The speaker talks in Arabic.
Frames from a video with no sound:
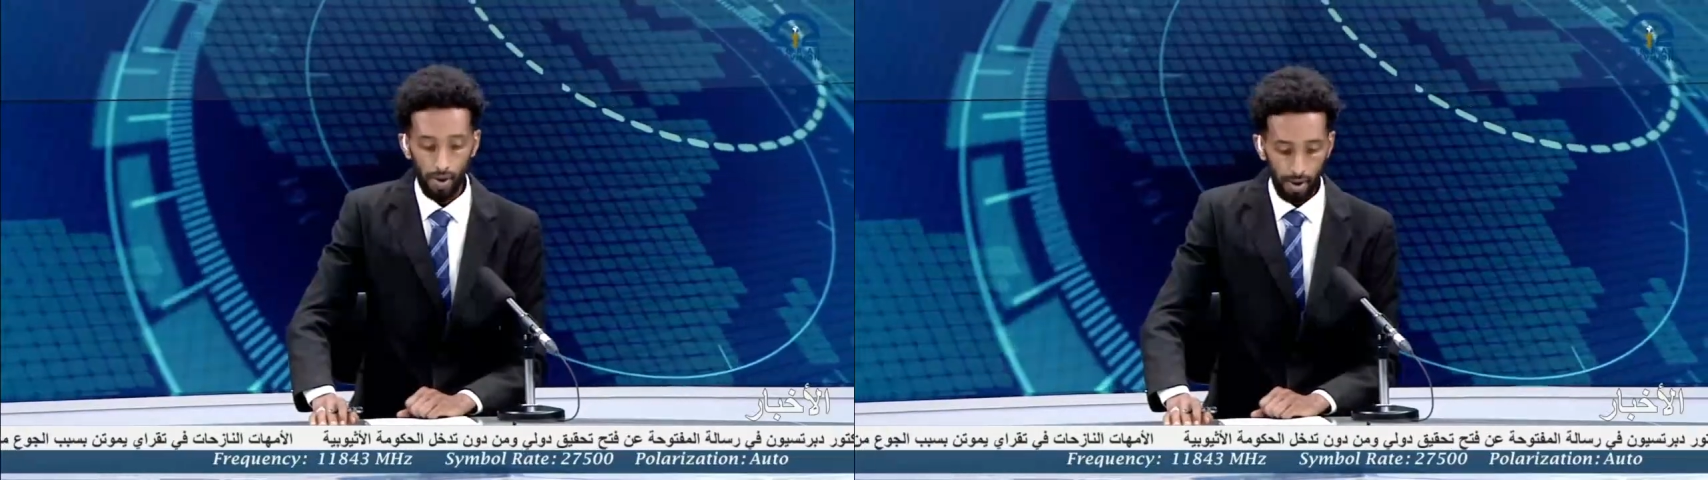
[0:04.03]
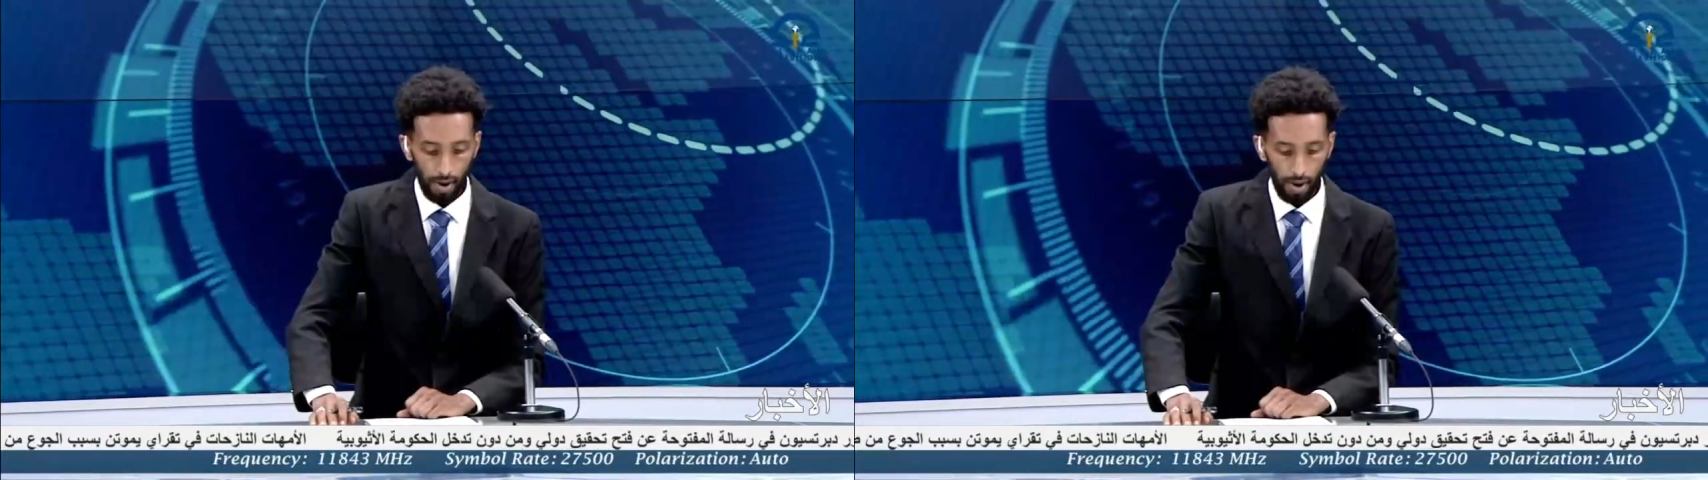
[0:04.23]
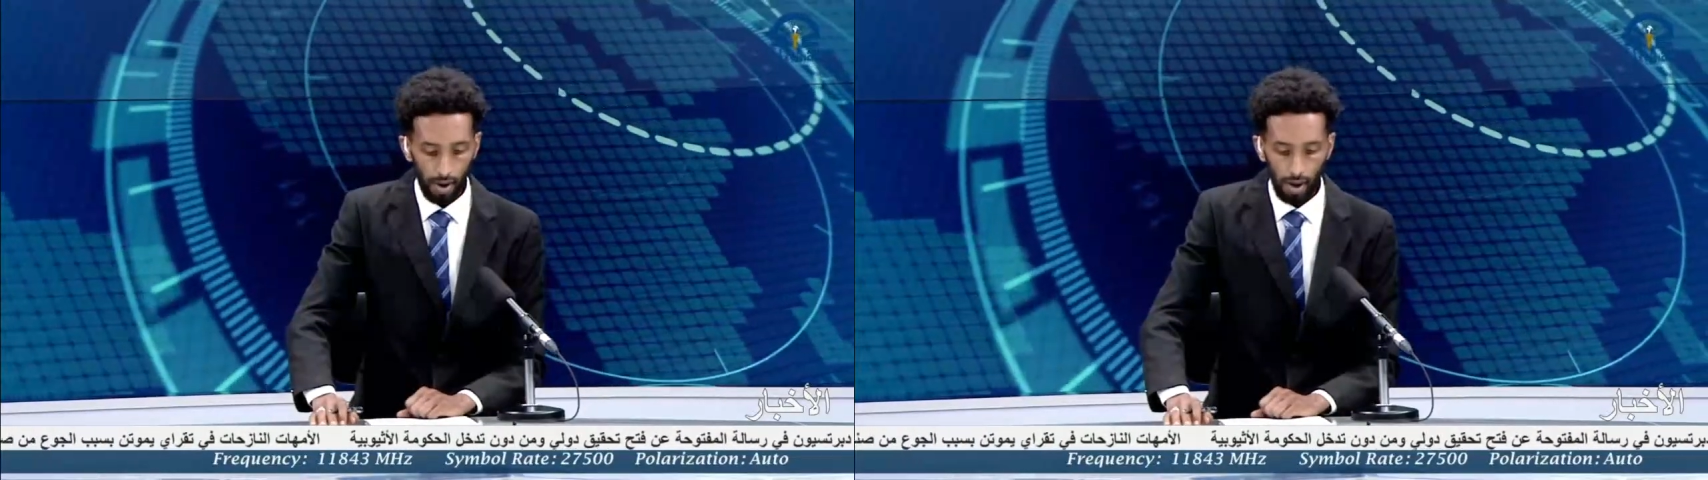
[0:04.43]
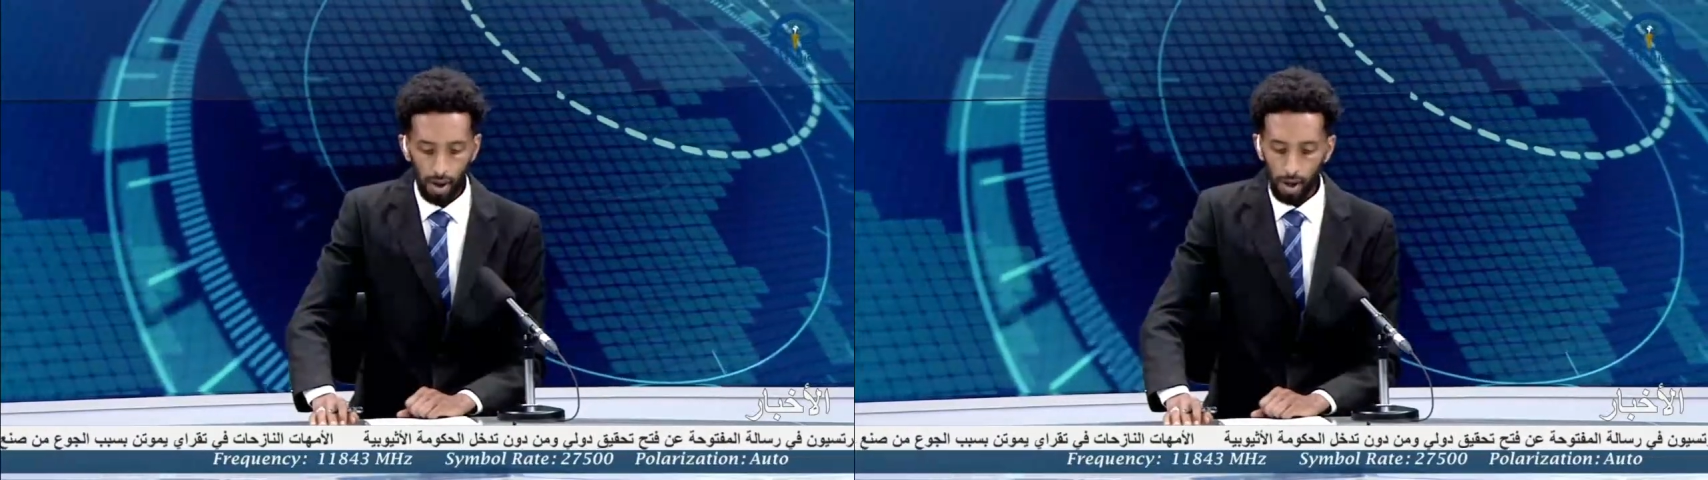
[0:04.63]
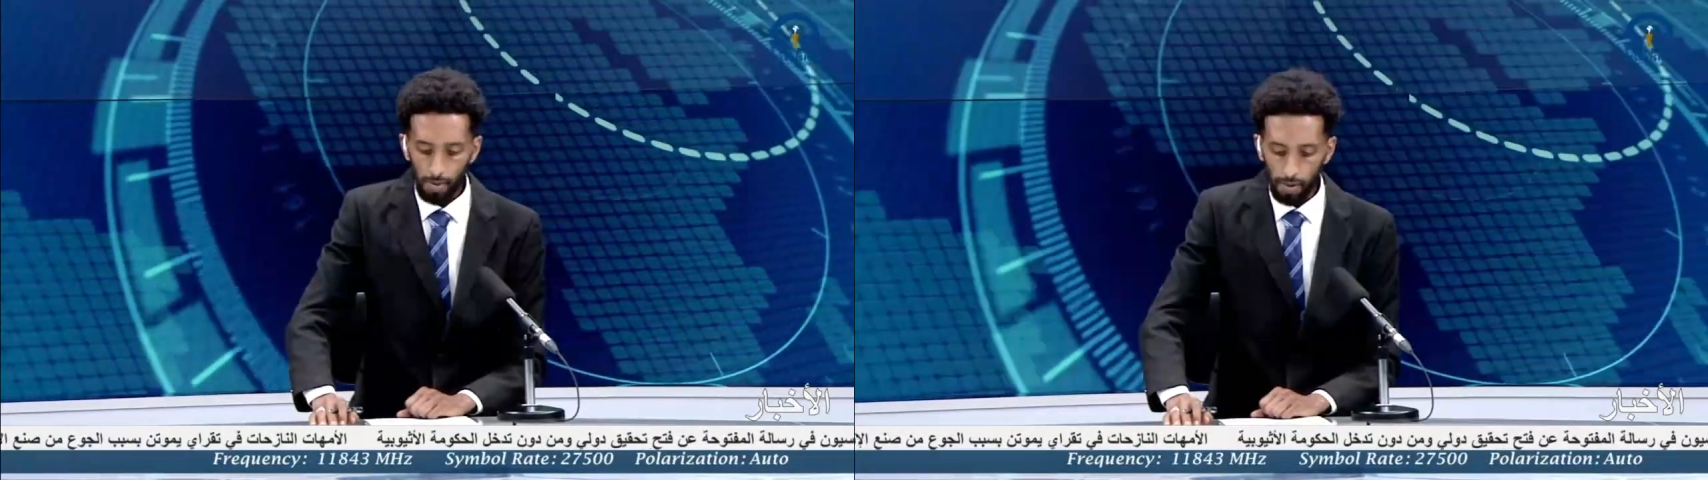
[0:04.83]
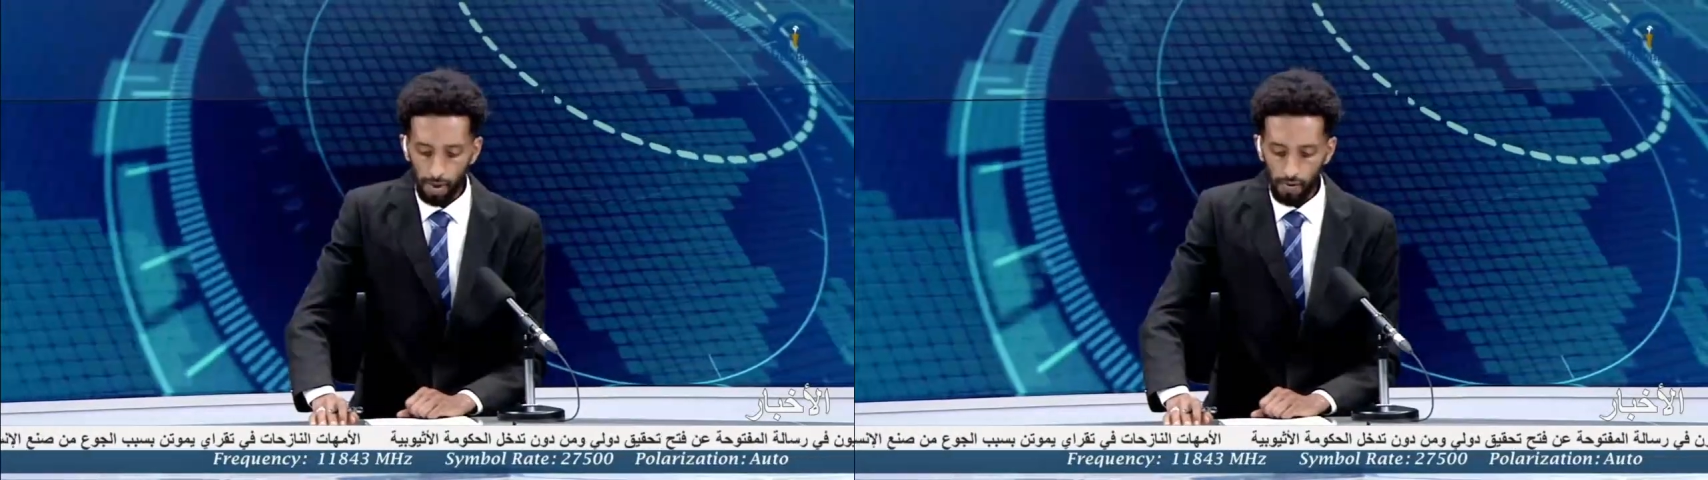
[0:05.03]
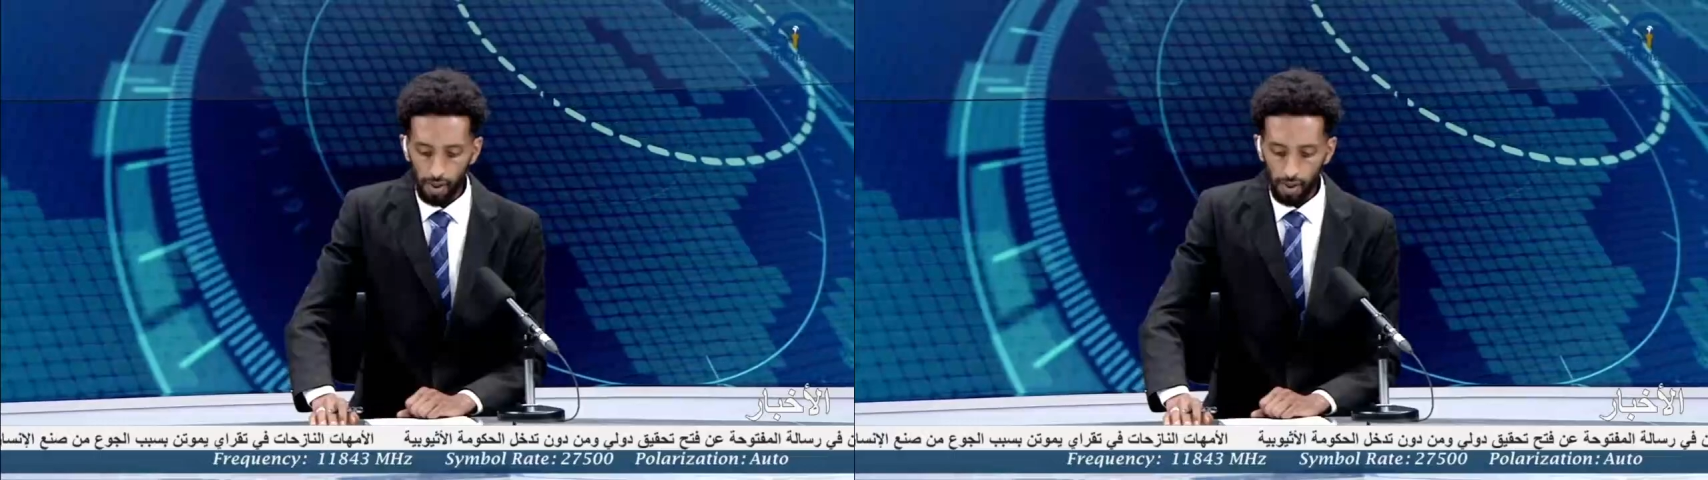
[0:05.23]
إريتريا بما في